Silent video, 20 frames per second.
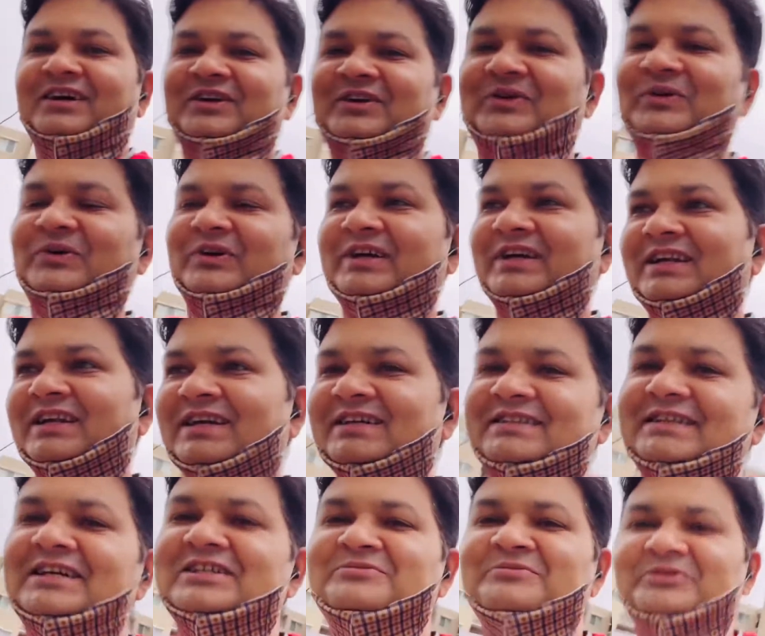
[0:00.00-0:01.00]
क्योंकि इनके
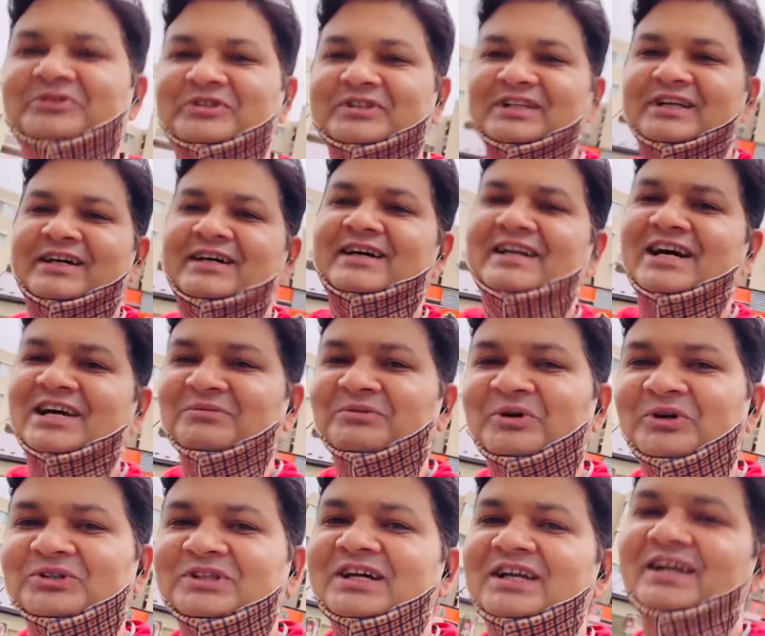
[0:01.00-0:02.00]
देश में तो इतना क्राइम
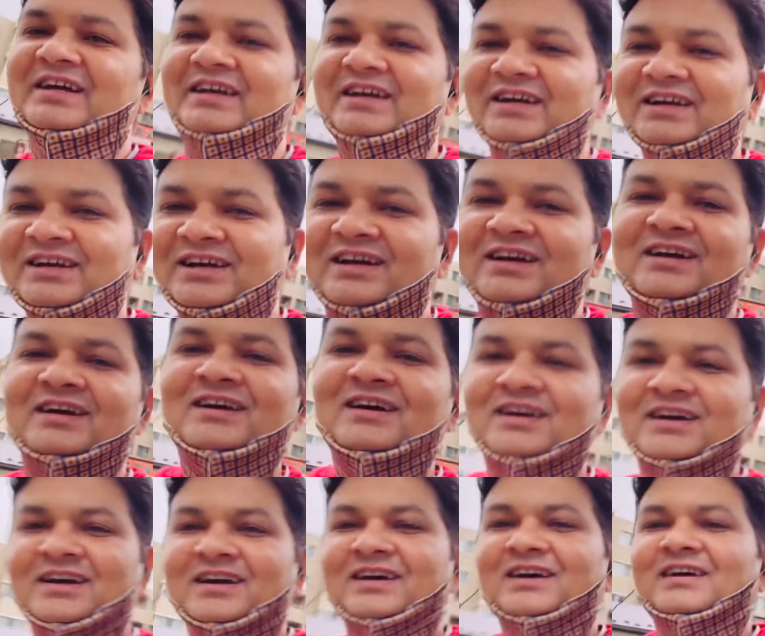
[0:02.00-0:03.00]
होता नहीं है
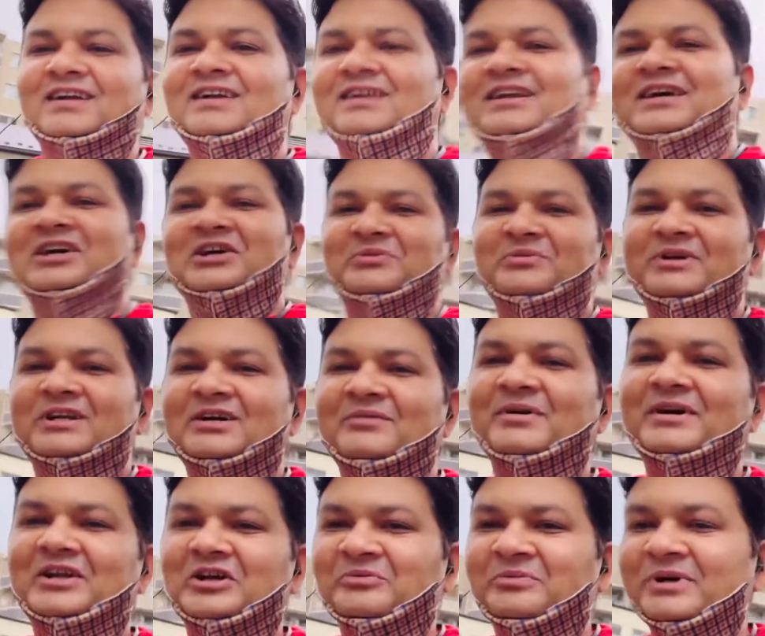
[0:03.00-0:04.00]
लेकिन फिर
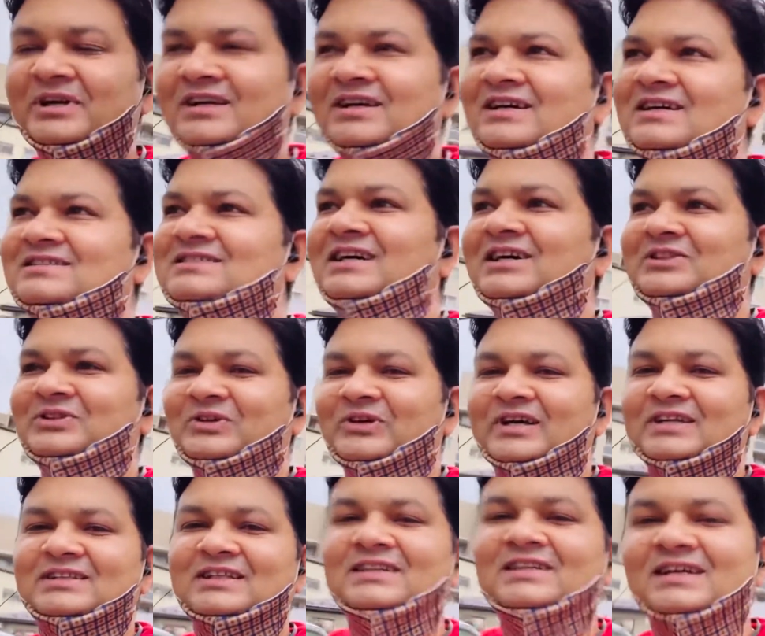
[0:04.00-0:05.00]
हमारे ऊपर इनका शक तो
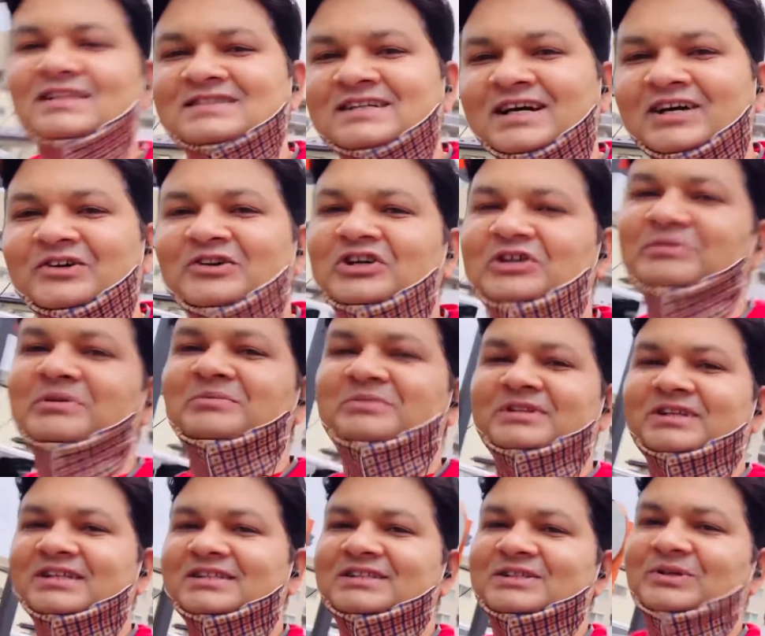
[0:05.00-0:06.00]
रहता ही है चाहे कोई भी
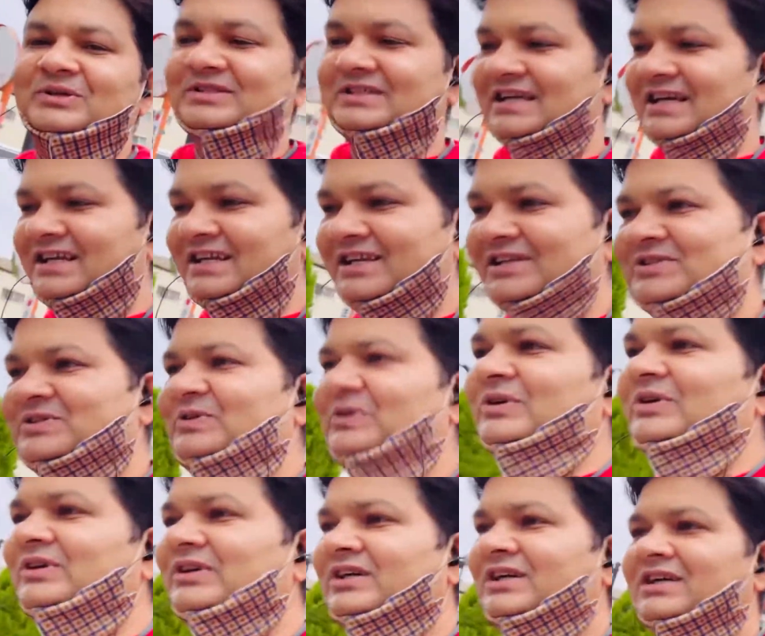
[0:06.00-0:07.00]
विदेशी हो चाइनीज़
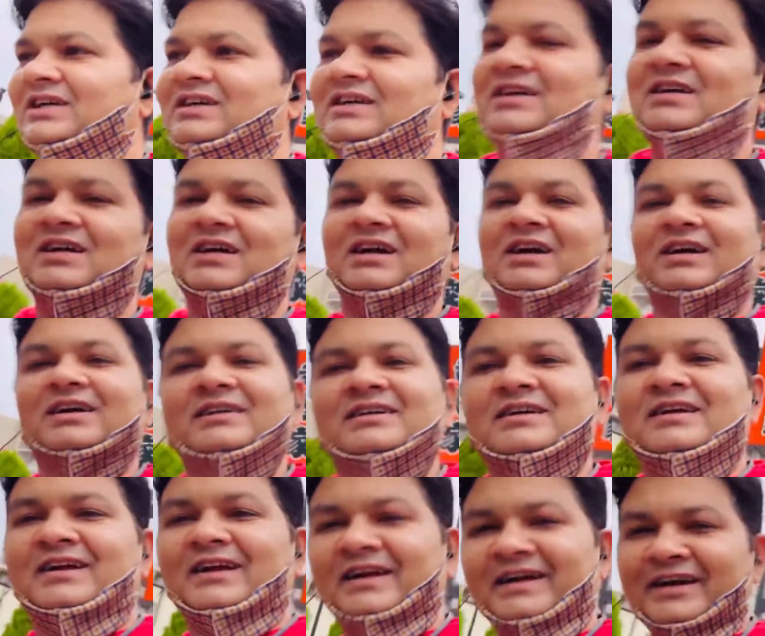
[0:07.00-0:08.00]
हो
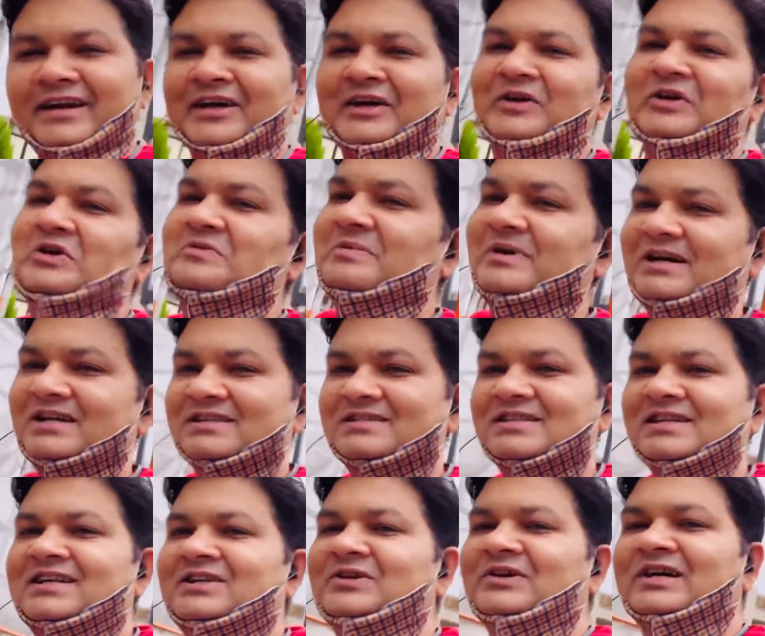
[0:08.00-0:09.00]
इंडियन हो
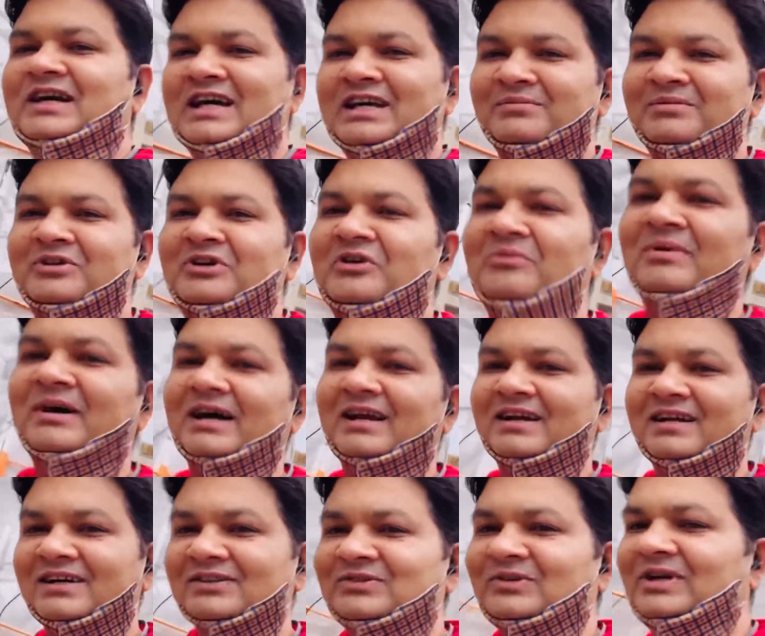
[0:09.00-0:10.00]
पाकिस्तानी हो कहीं भी हो बाहर
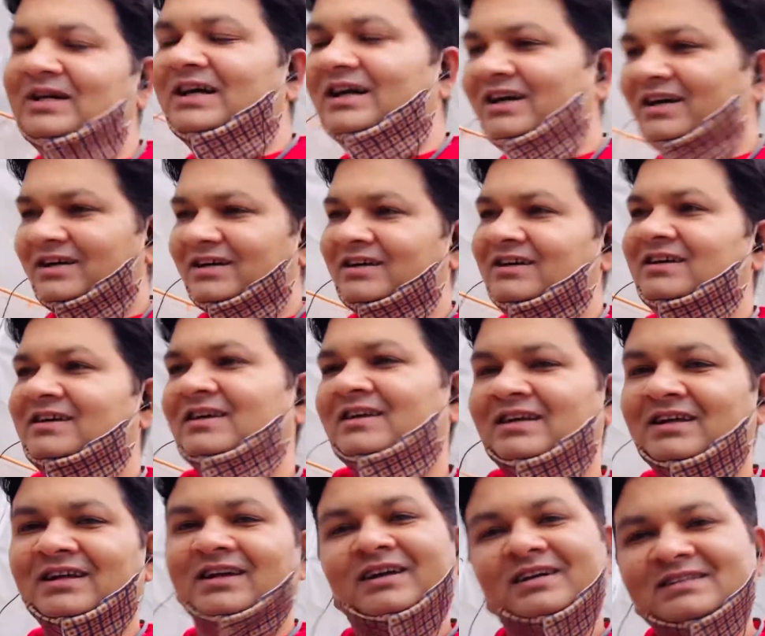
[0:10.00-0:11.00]
का थोड़ा
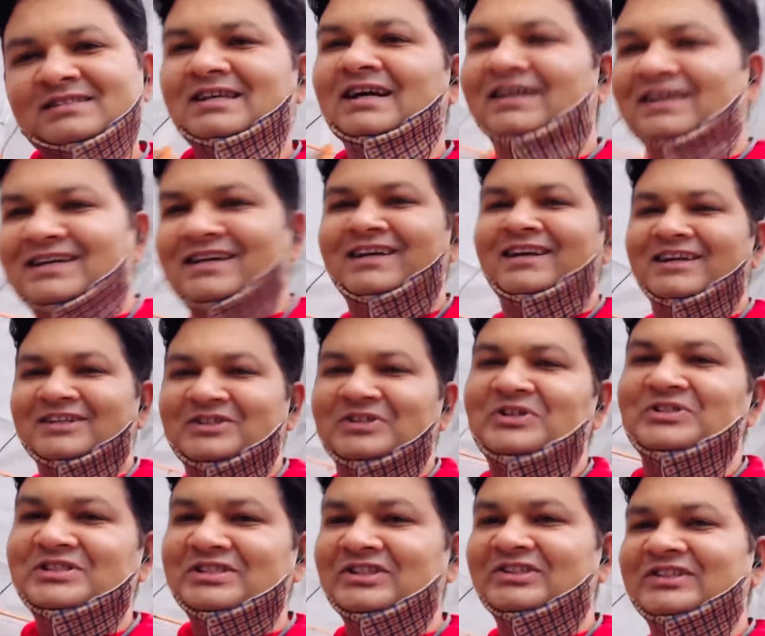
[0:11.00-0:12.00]
शक की
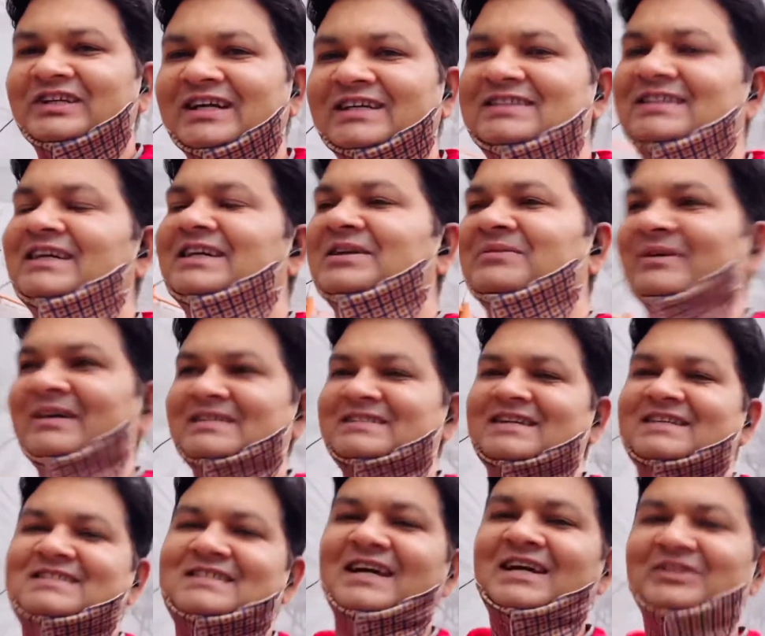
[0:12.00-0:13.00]
नज़रों से तो देखते ही हैं भाई
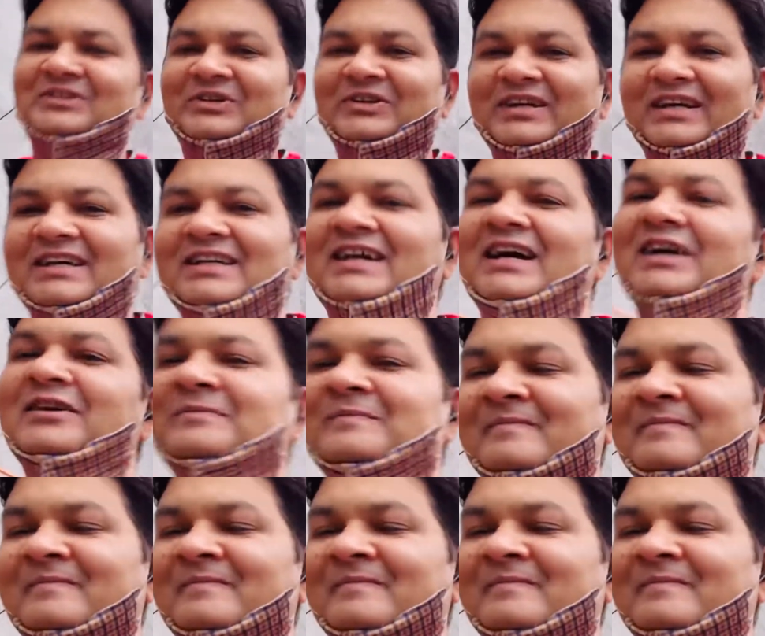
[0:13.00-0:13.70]
सच्चाई तो यही है